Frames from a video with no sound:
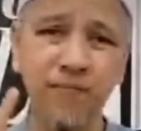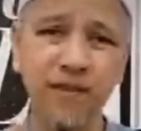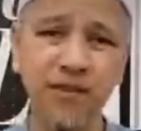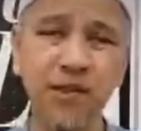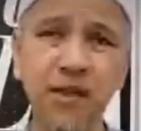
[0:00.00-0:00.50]

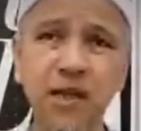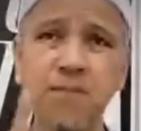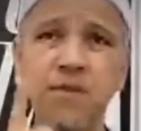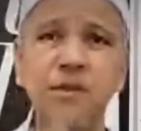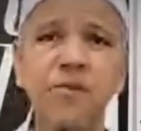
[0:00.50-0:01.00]

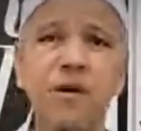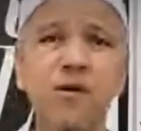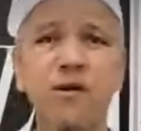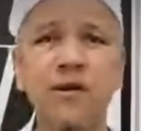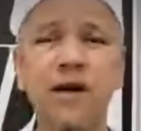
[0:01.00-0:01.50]
sendiri bersama
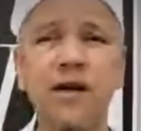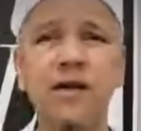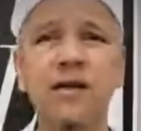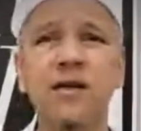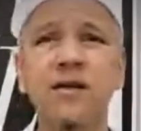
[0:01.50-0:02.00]
Allah taala
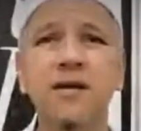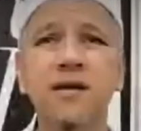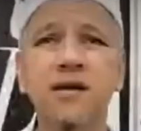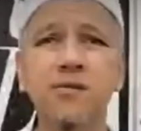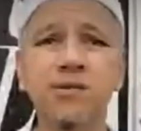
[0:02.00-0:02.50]

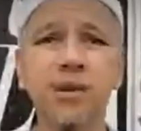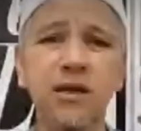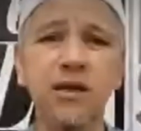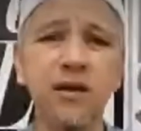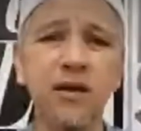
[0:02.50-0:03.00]
kemudian
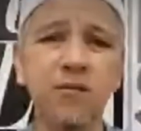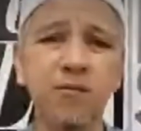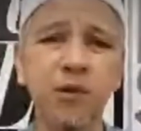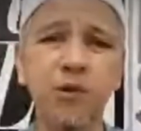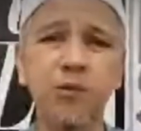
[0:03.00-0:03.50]

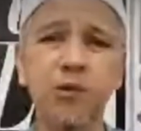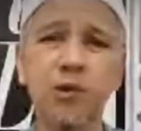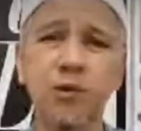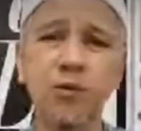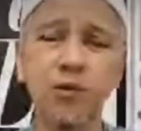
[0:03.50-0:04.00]

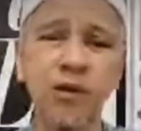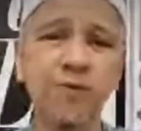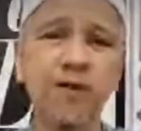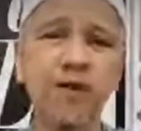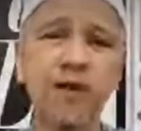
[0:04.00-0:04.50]
betul-betul
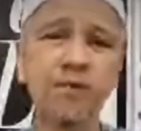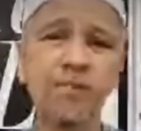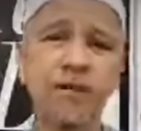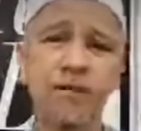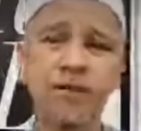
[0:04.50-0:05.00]
hujamkan
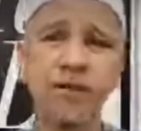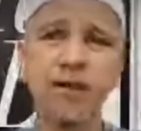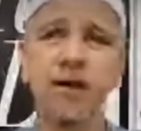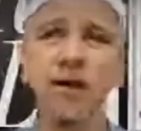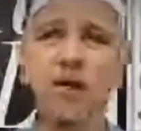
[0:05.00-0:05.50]
dalam hati
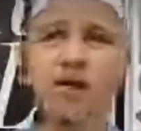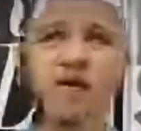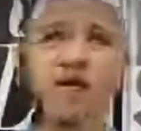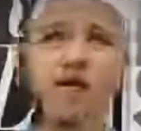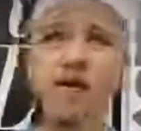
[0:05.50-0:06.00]

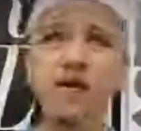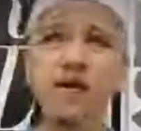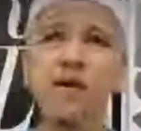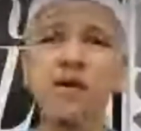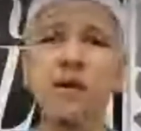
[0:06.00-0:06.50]

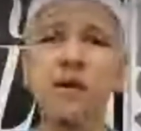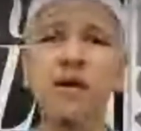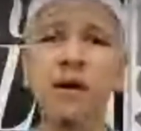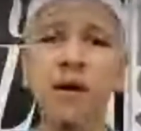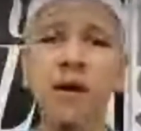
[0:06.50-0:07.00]
la
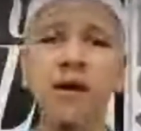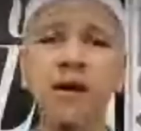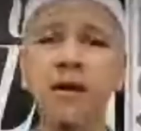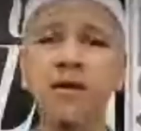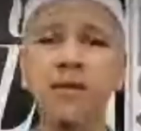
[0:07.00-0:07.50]
ilaha
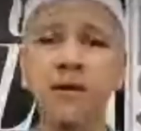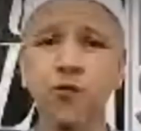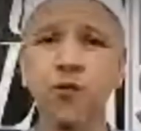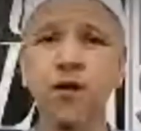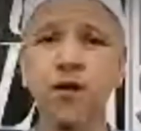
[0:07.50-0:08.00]
illa anta
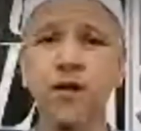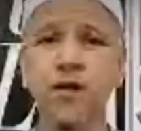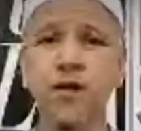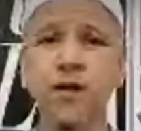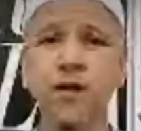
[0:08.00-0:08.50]

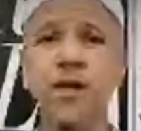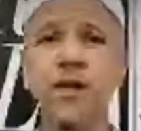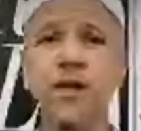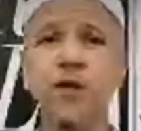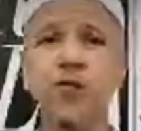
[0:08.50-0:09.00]

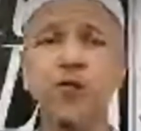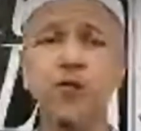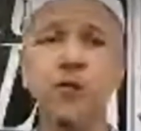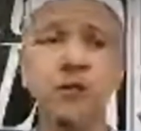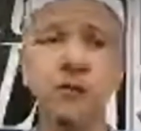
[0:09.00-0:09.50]
ini
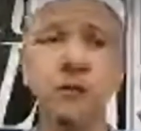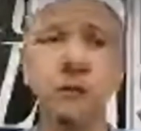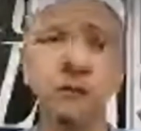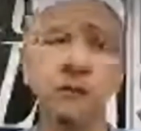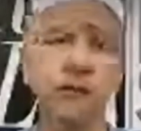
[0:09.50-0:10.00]
kuntum minadh
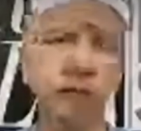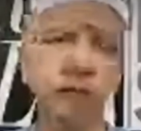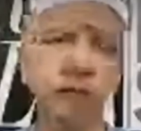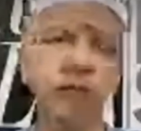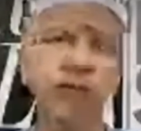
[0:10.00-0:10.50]

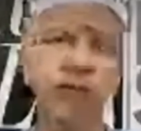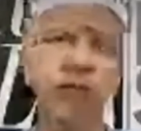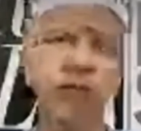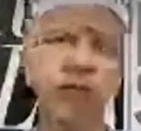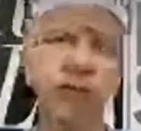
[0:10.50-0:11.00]

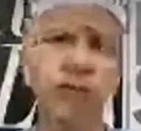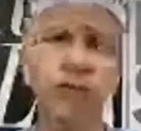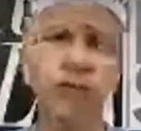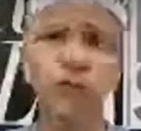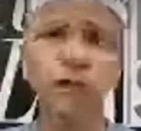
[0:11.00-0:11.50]

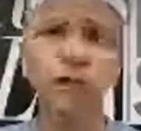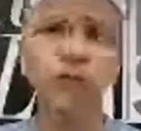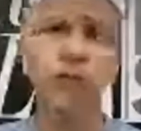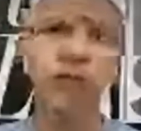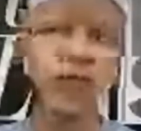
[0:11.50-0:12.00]
menyaksikan gak ada
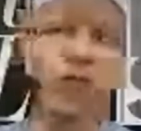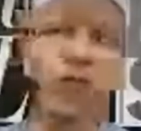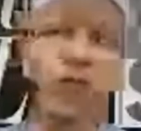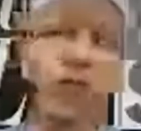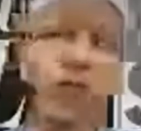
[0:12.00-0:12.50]
Tuhan
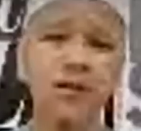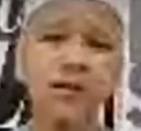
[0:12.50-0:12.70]
kecuali Allah.